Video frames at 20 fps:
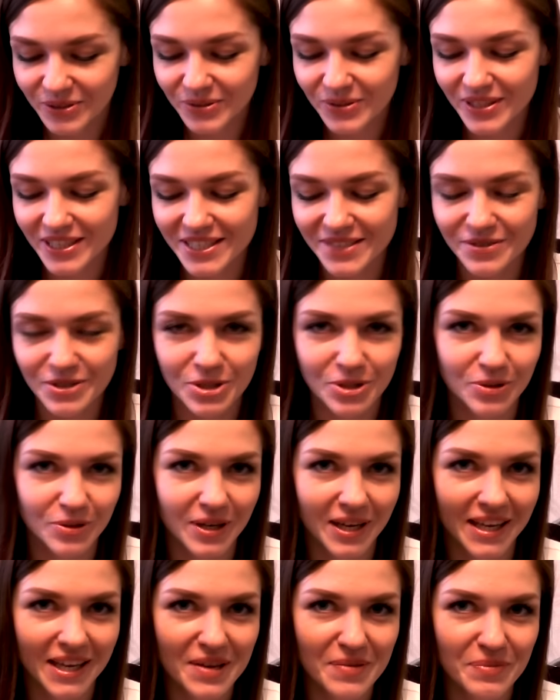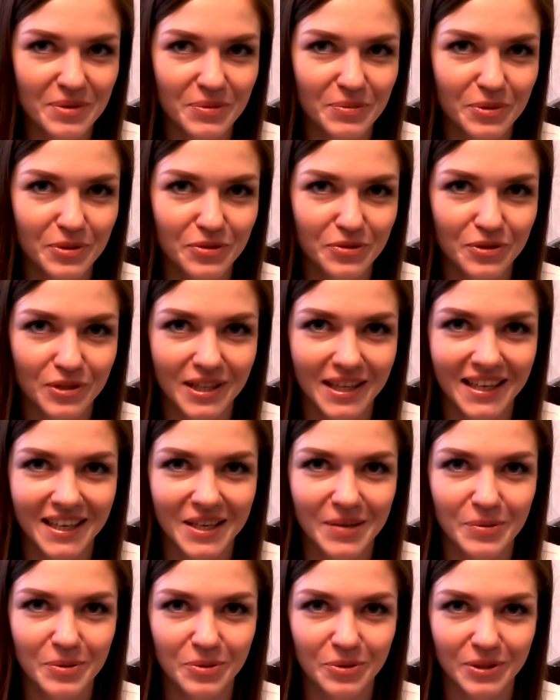Ну, разве что какими-нибудь вот
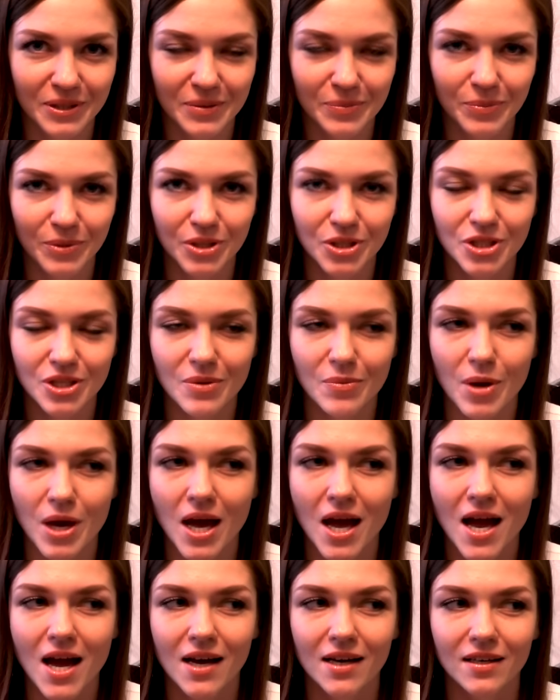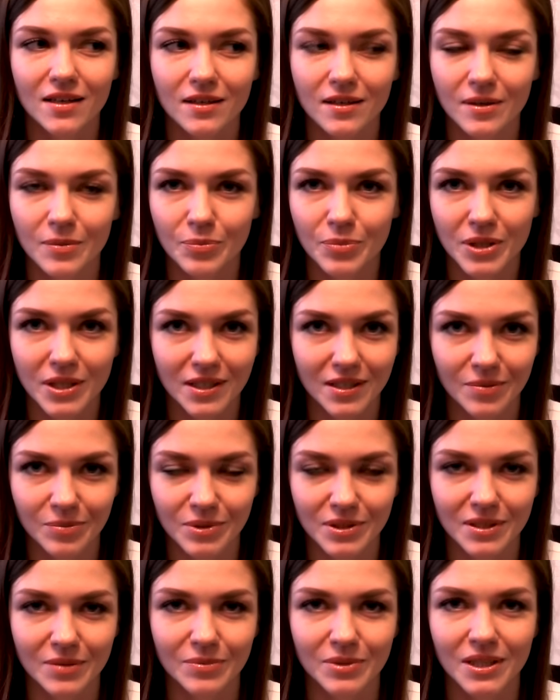такими вот обычными а,
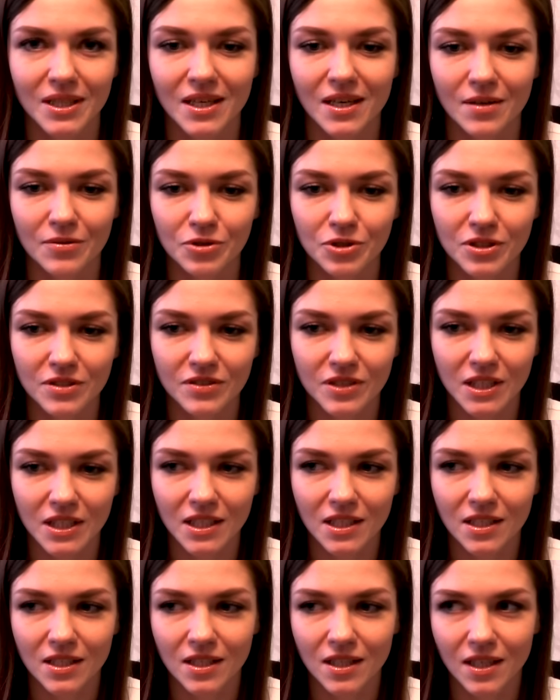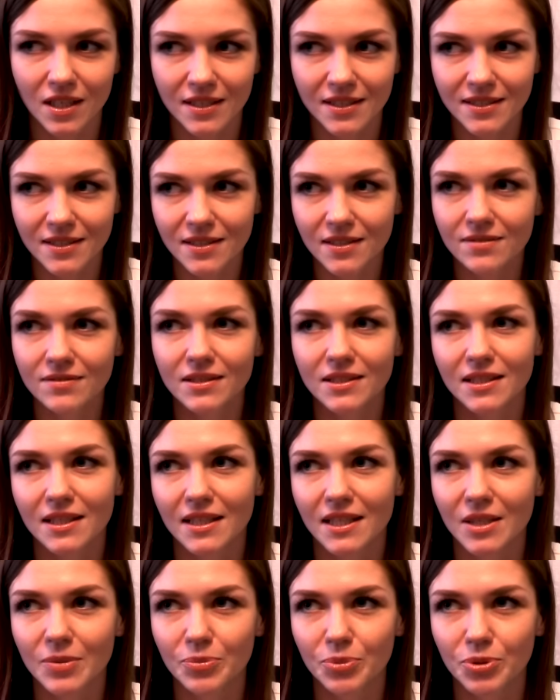белыми там, да. А вот всякие красивые
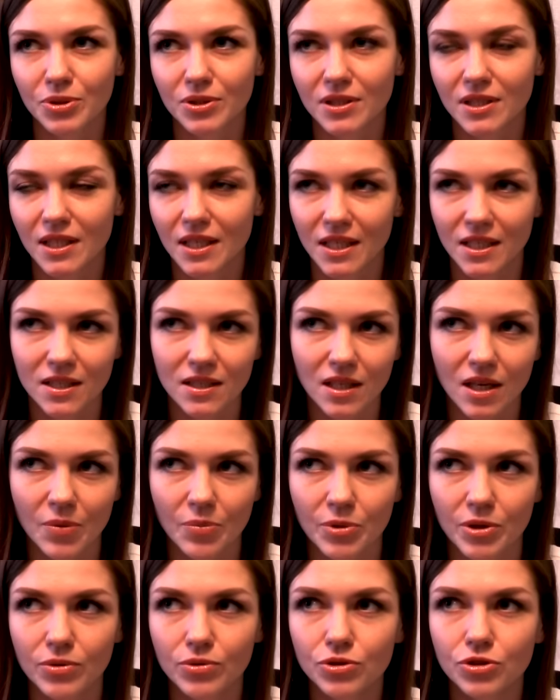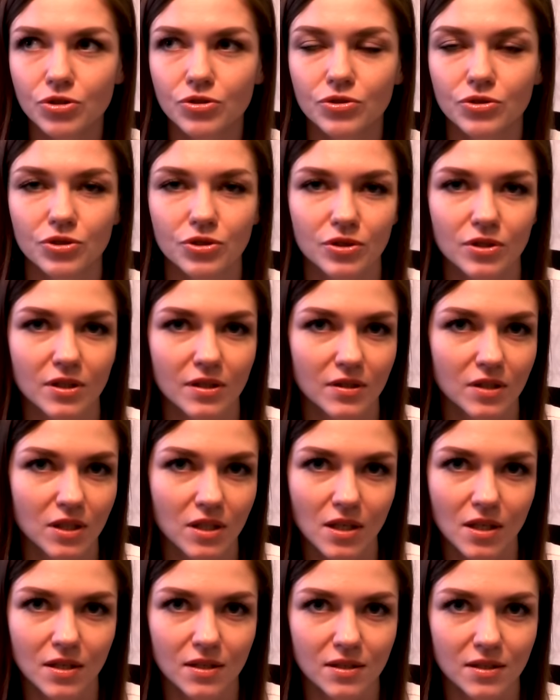такие под тарелки. Мне очень-очень нравится,
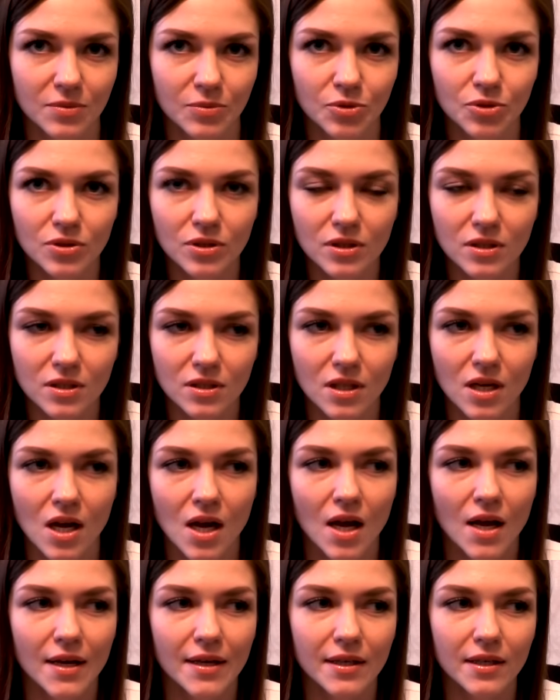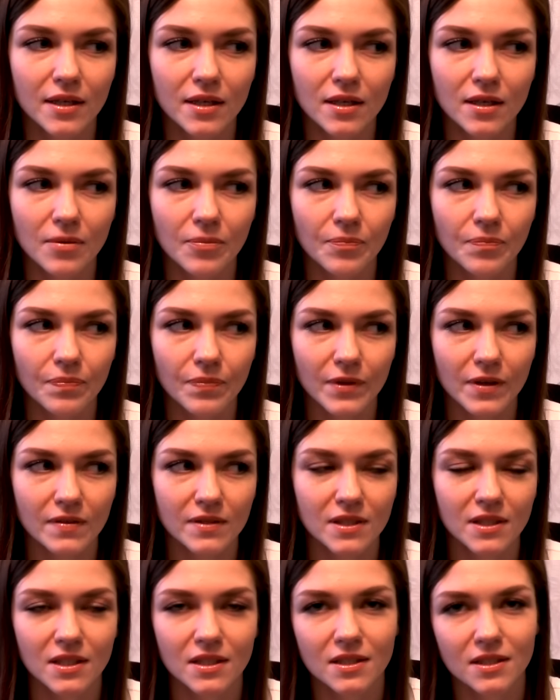как они смотрятся. И,
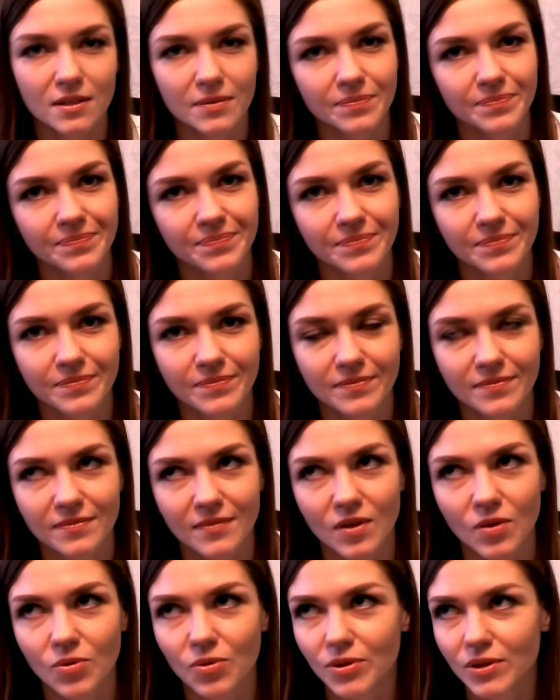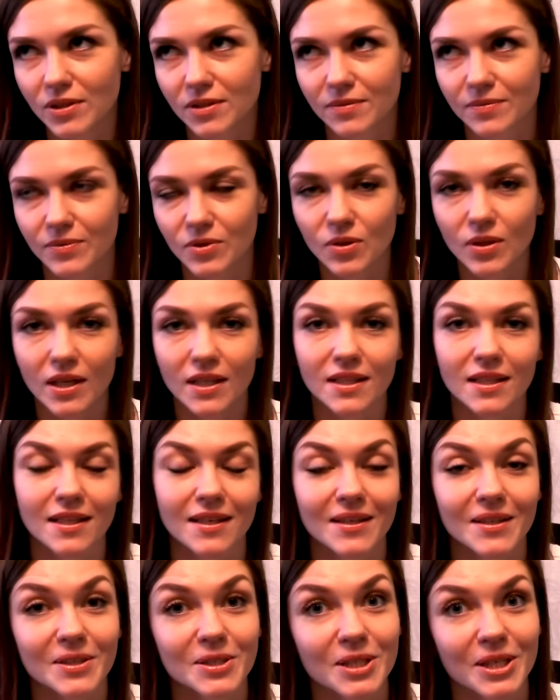знаете, Ой, ну
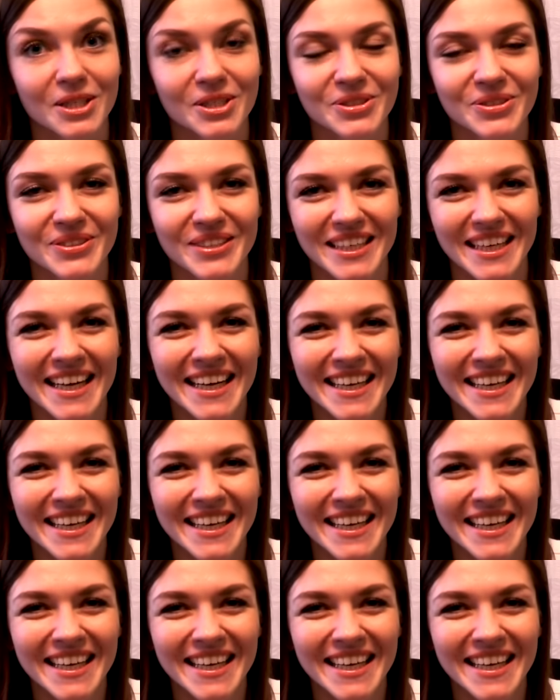ладно, скажу.